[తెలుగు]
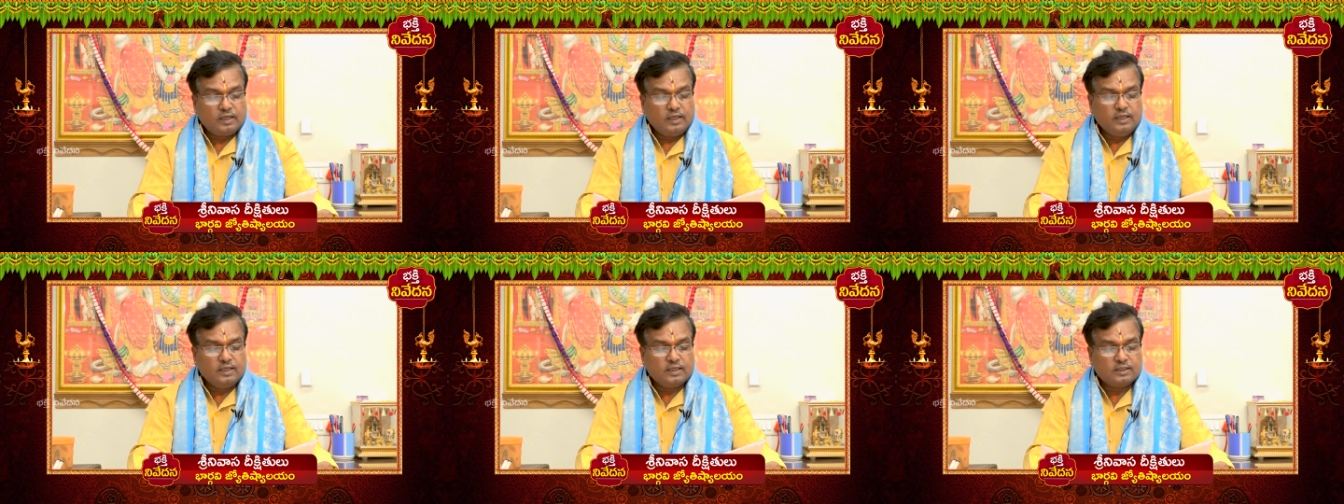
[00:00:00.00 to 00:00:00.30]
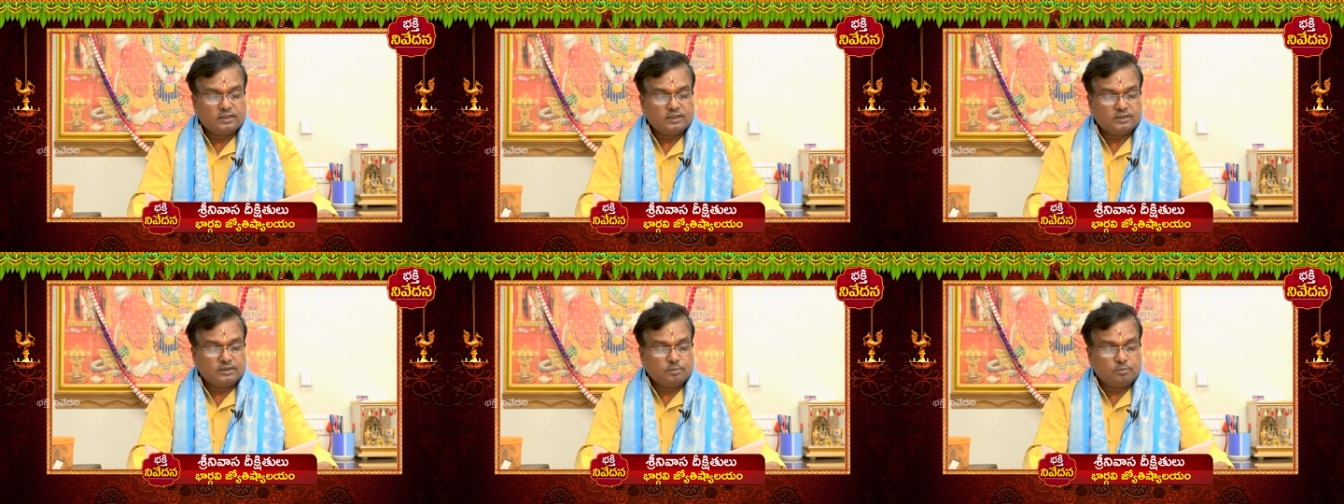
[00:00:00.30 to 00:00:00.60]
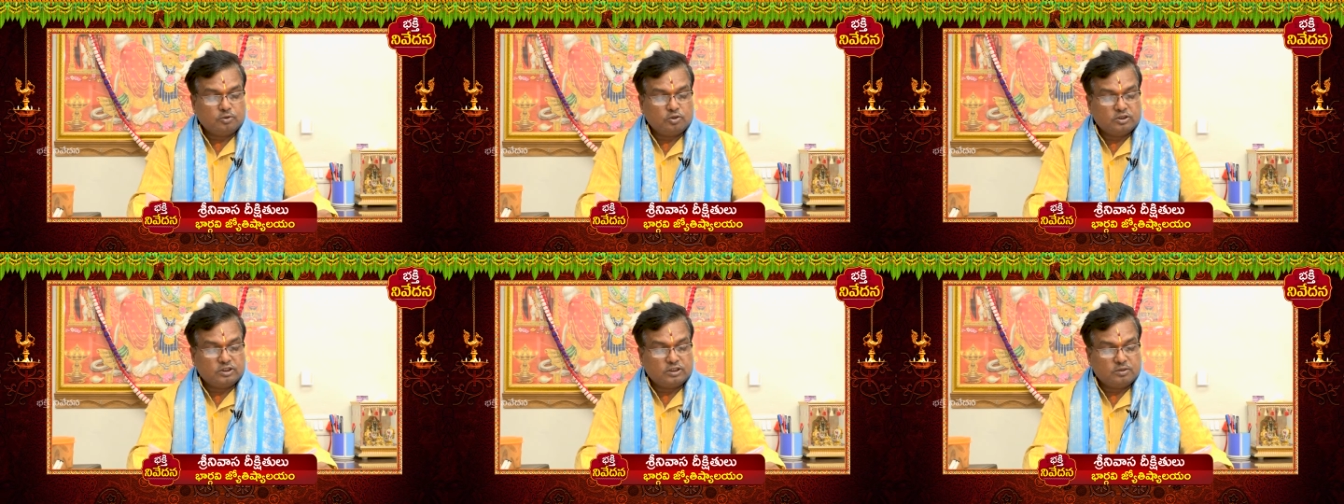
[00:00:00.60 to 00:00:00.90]
ఈ
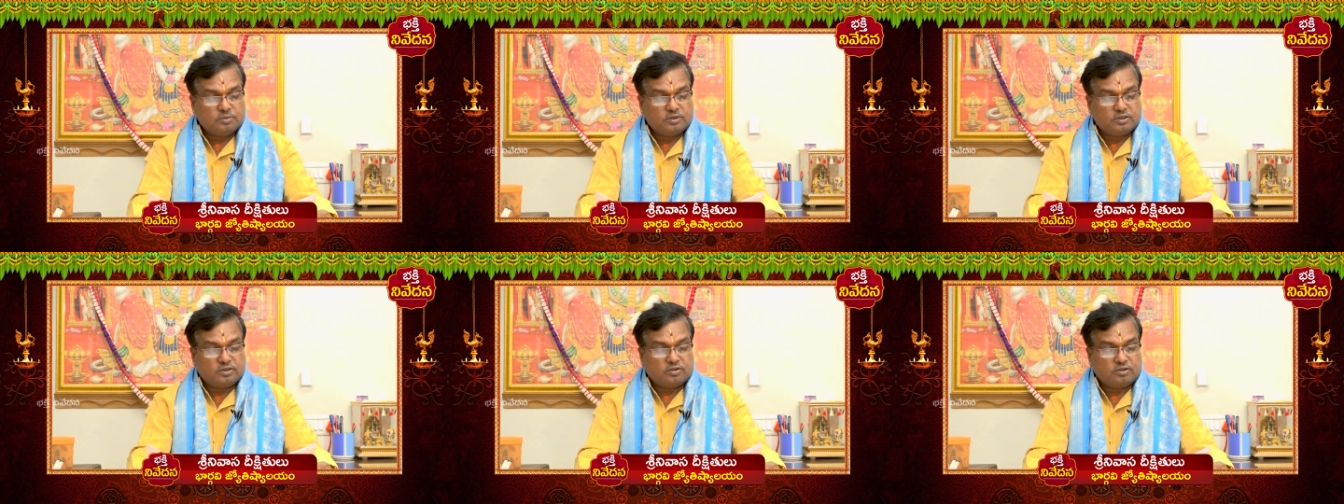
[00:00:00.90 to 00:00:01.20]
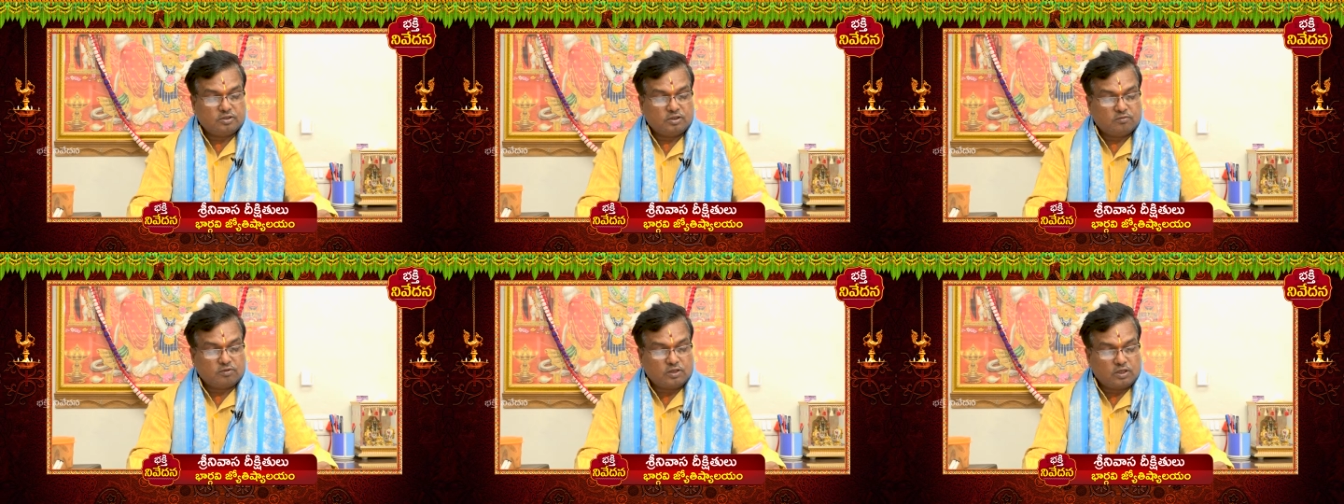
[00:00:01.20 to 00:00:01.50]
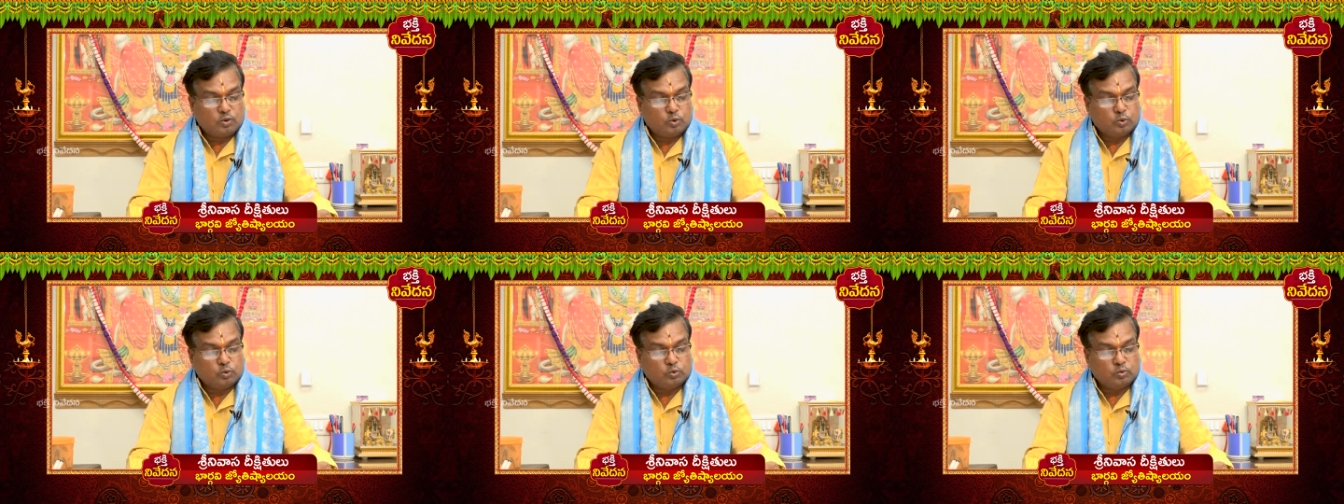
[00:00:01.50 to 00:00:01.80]
నక్షత్రంలో జన్మించినటువంటి
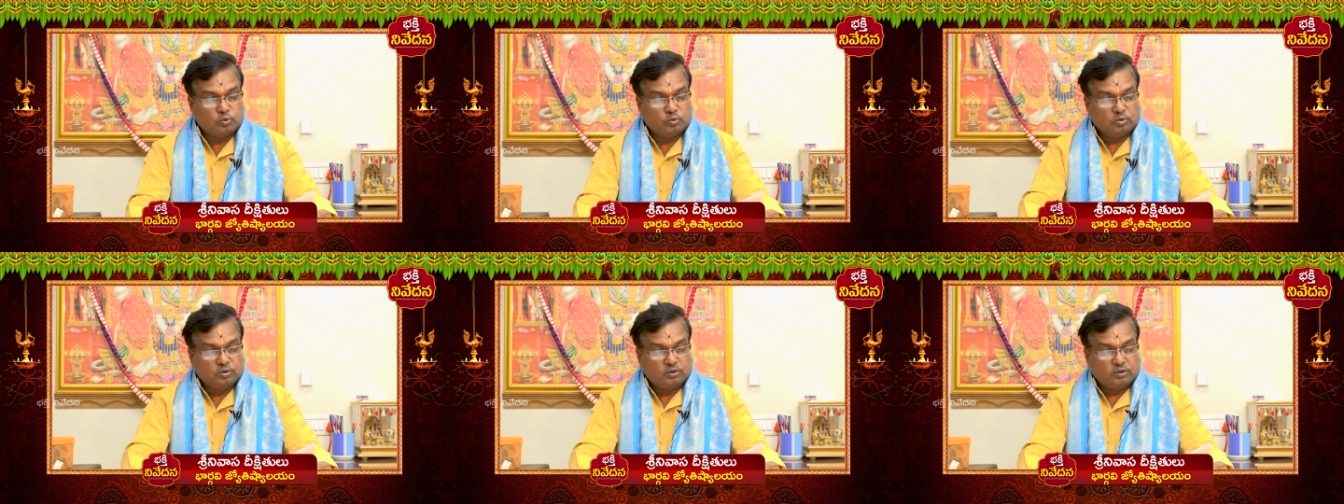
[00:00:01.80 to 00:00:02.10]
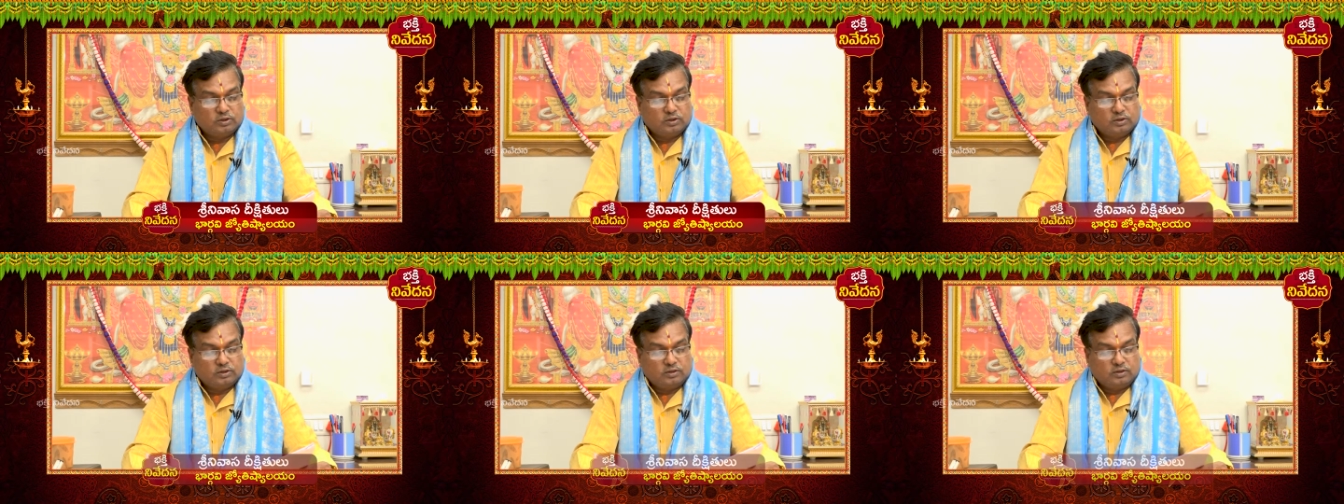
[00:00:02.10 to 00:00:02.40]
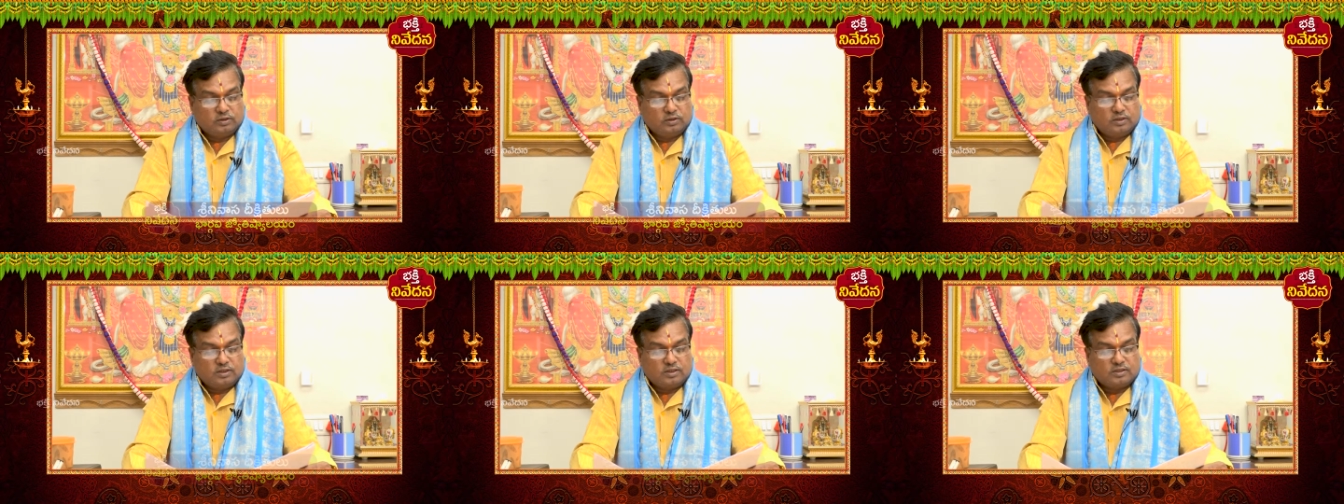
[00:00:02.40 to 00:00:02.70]
వారు
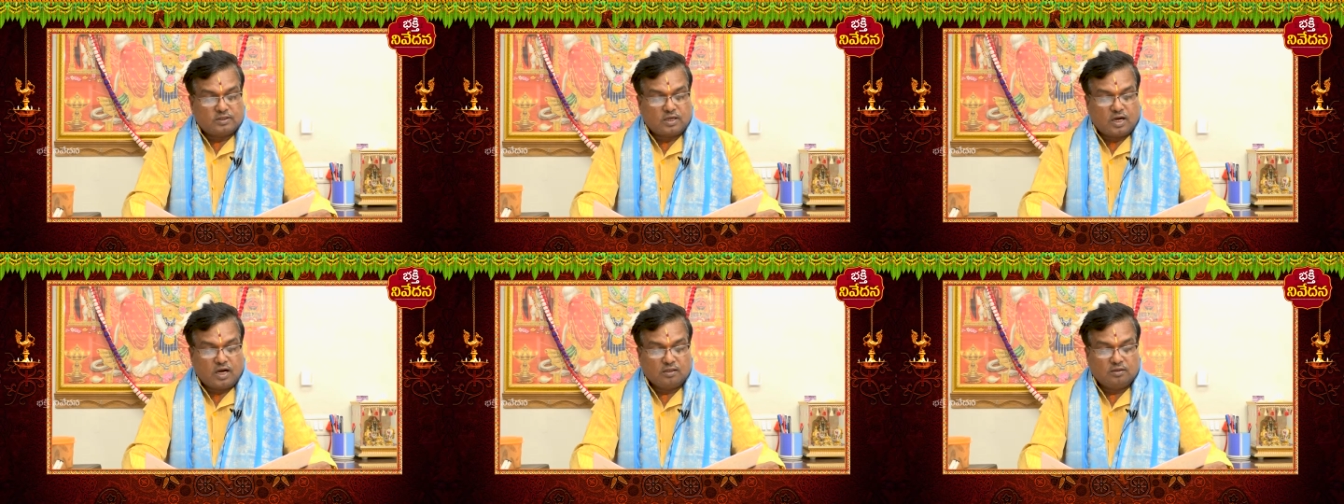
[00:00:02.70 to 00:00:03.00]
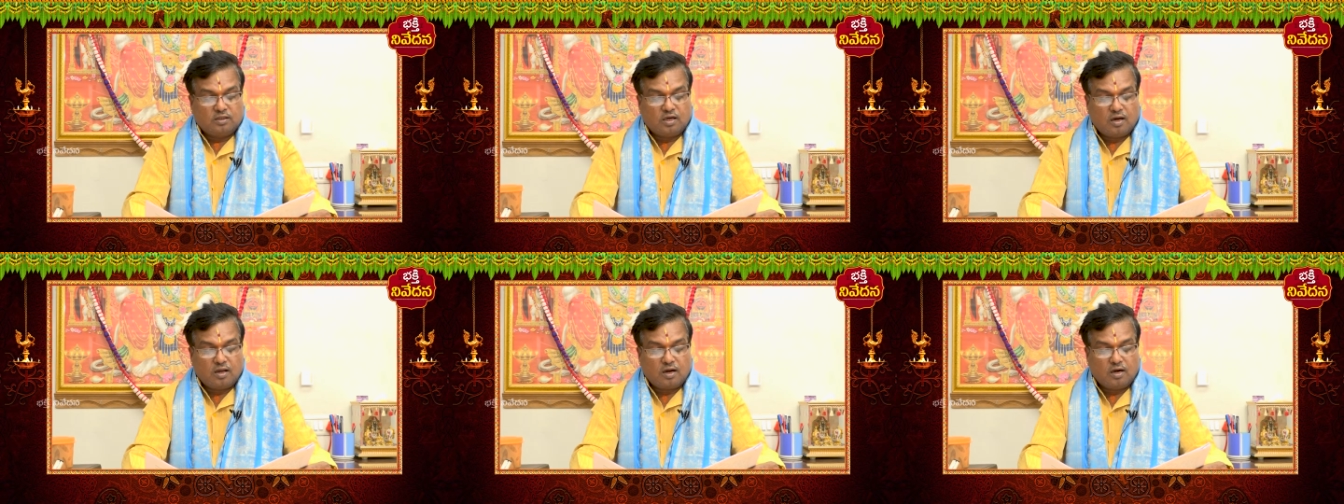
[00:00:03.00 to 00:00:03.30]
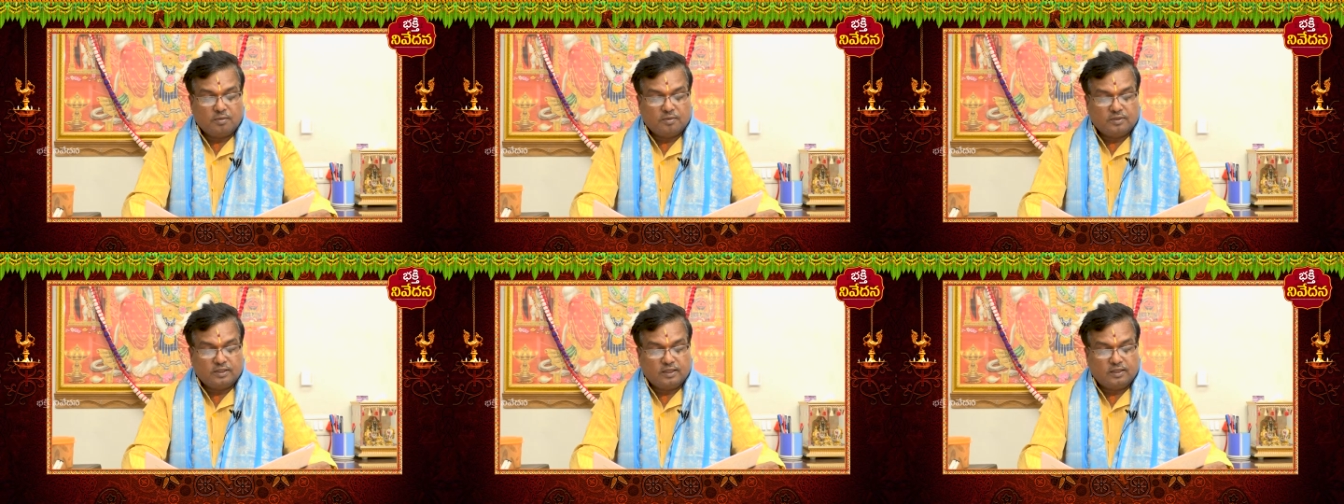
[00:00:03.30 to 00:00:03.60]

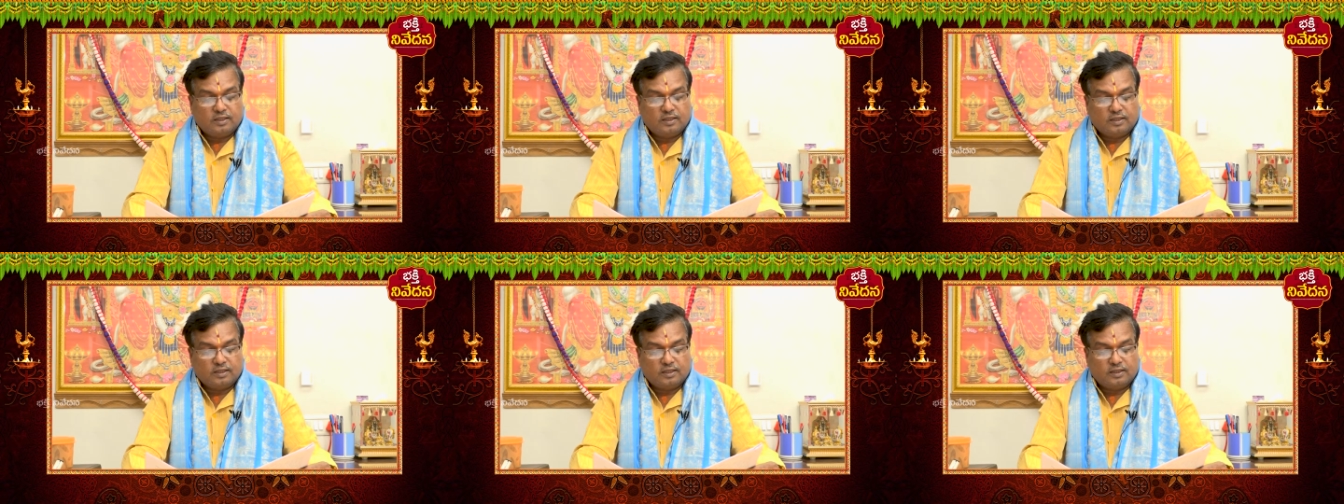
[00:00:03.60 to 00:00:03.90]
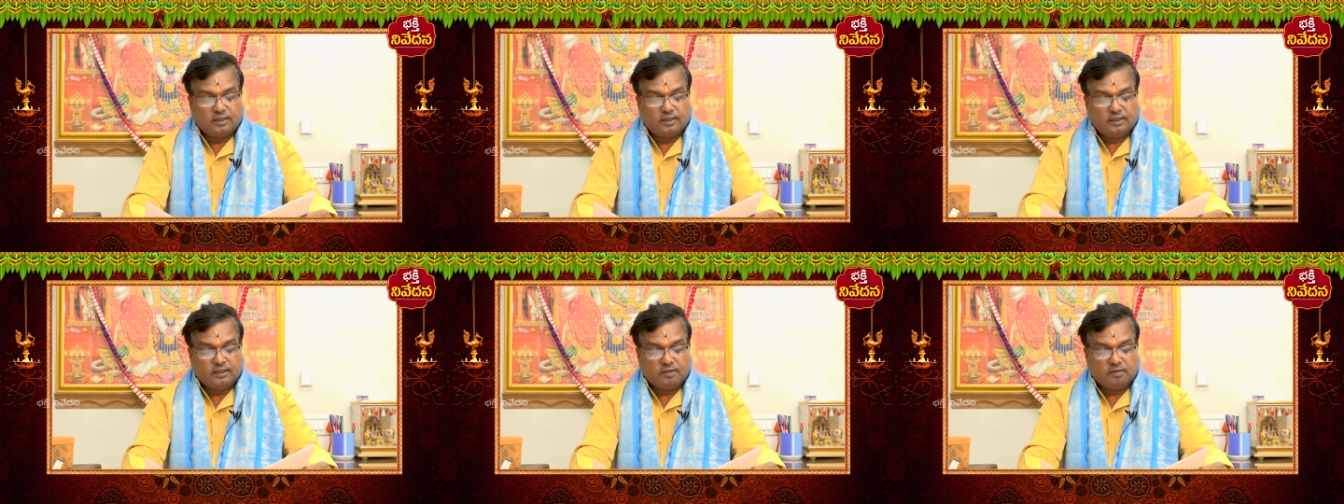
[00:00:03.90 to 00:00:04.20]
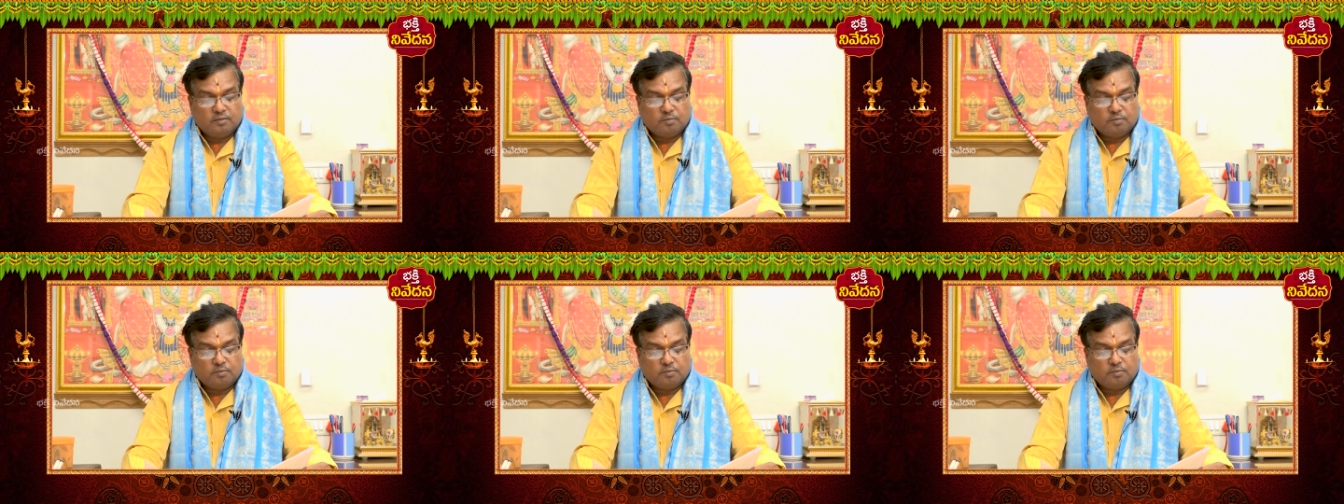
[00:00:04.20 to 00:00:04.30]
సాధారణ దేహం కలిగి